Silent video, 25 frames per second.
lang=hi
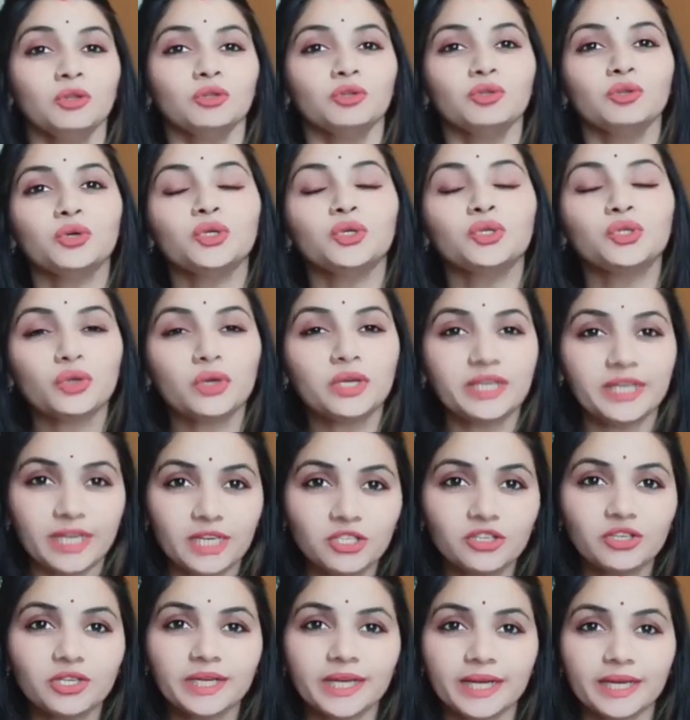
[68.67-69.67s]
तो दोस्तों
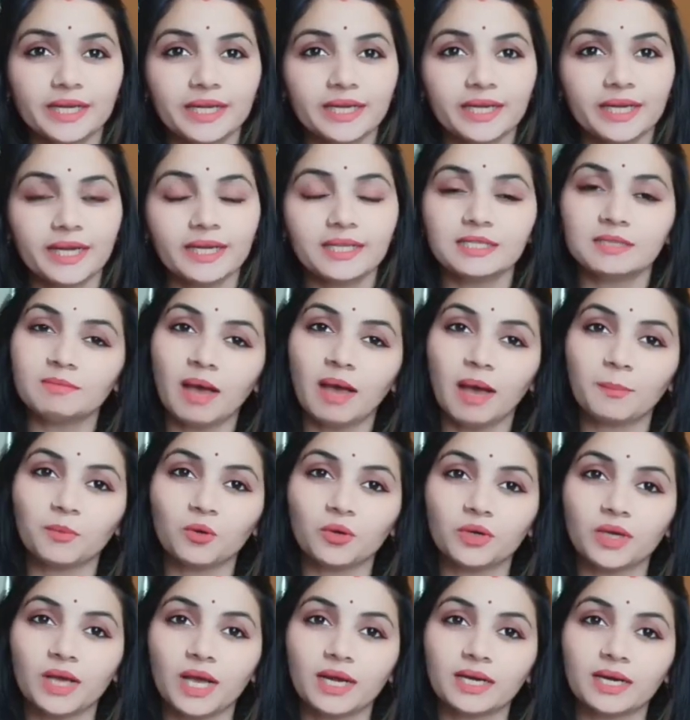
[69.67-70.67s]
ये जो टेक्निक है इसमें
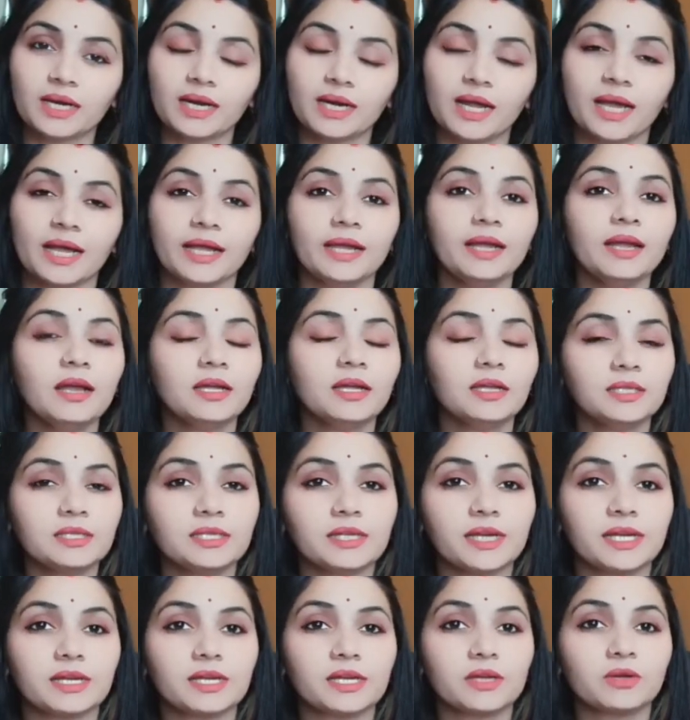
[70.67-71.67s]
आपको क्या करना है
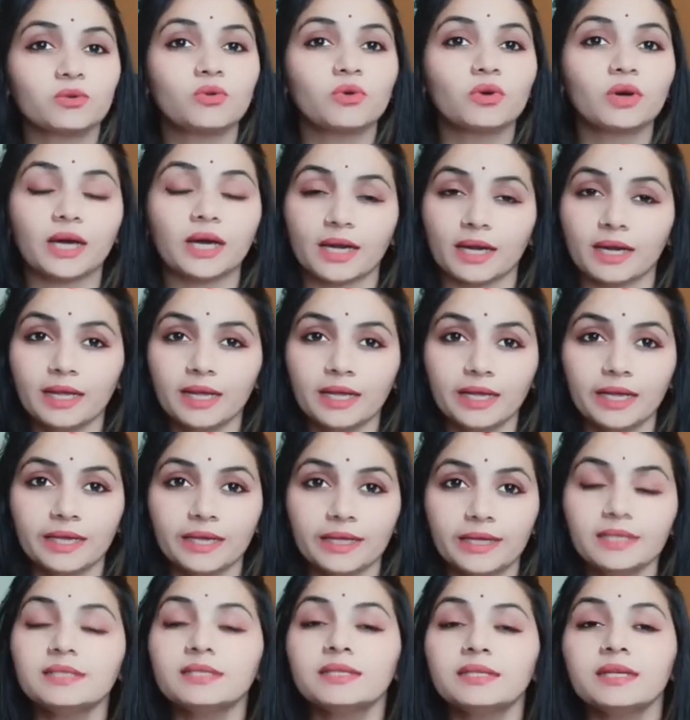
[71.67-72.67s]
इस टेक्निक को करने के
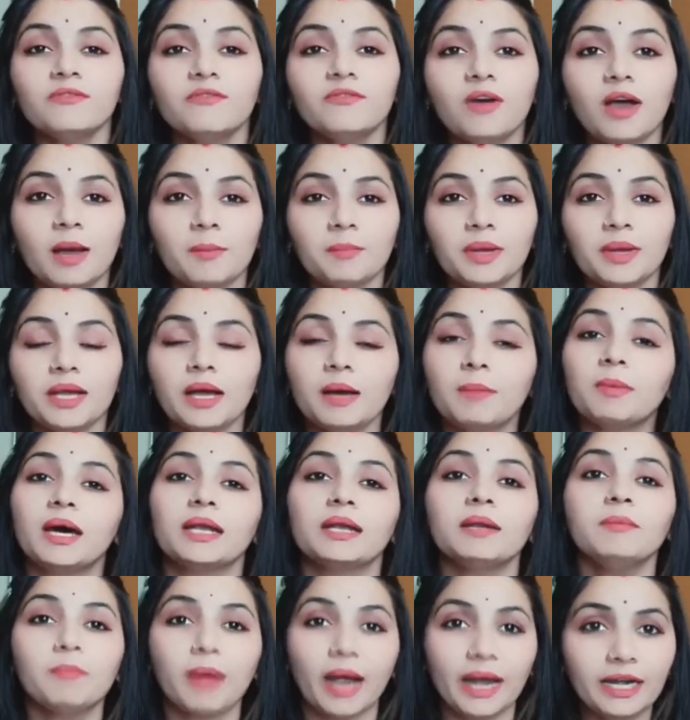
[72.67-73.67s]
लिए सिर्फ हमें
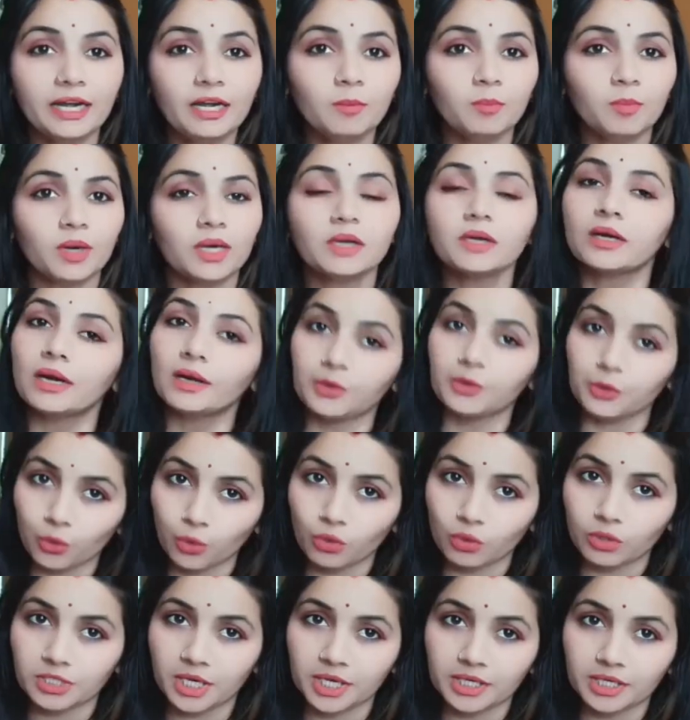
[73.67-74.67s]
हमारे माइंड पर
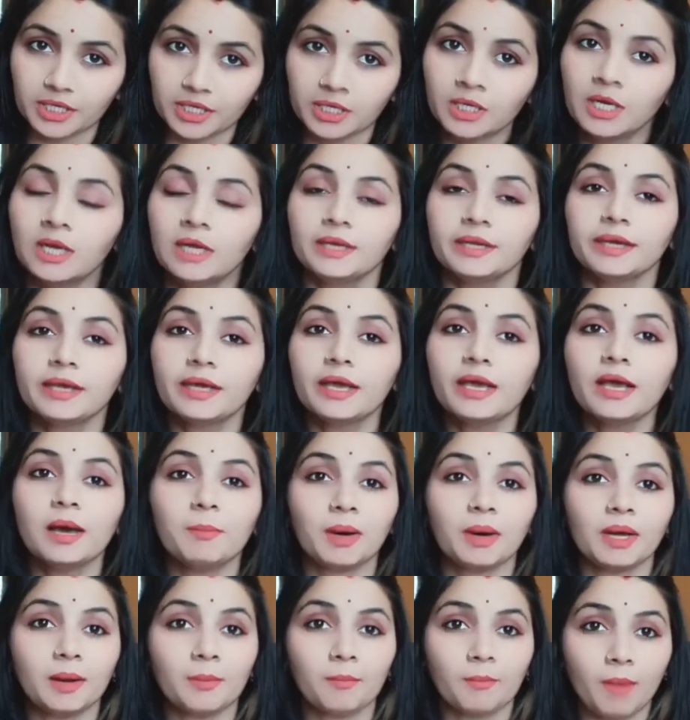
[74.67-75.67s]
कंट्रोल चाहिए ठीक है
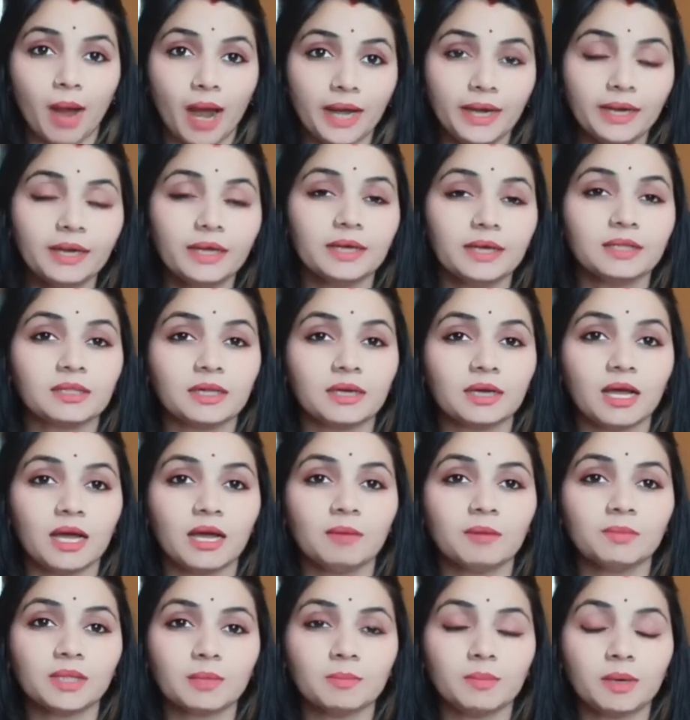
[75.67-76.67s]
हमारा माइंड
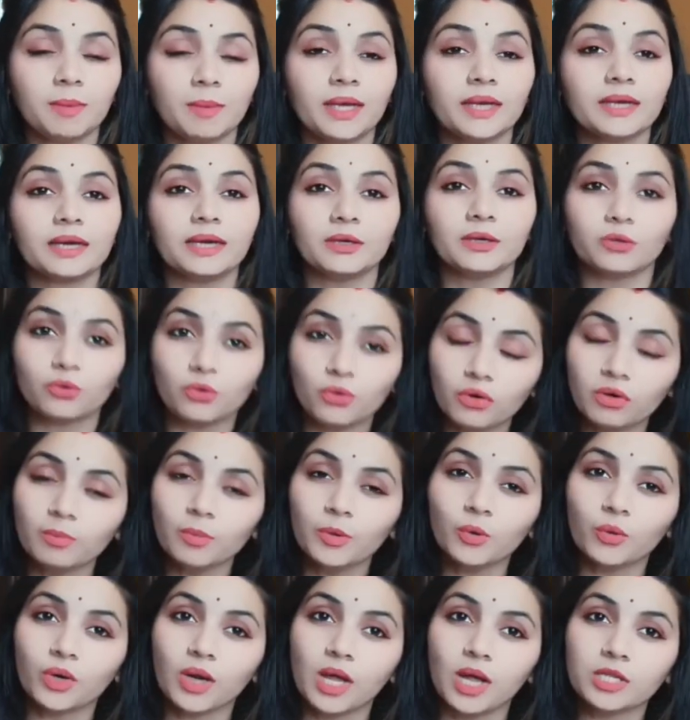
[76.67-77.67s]
इतना मतलब हमारे कंट्रोल
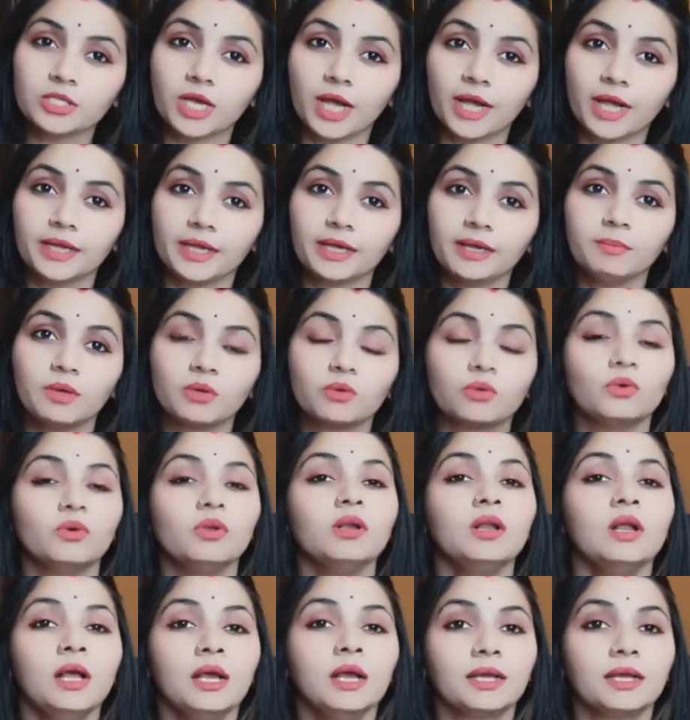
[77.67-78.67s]
में होना चाहिए बिल्कुल